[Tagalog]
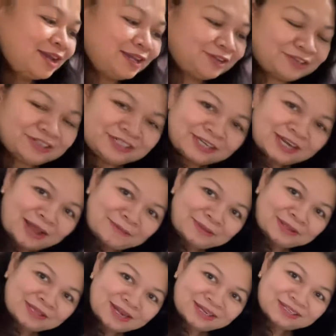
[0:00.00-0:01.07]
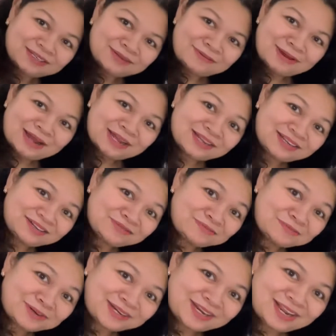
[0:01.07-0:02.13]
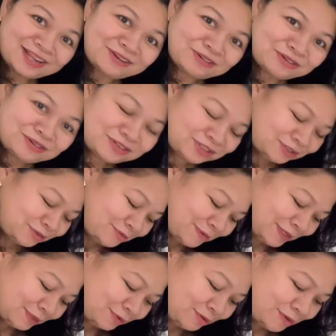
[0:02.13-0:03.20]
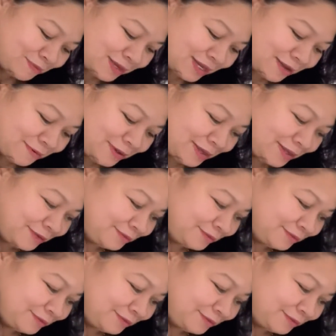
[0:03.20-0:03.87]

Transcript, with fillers: In-order namin dahil dua diba, ng birthday ko. Swimming-swimming kami.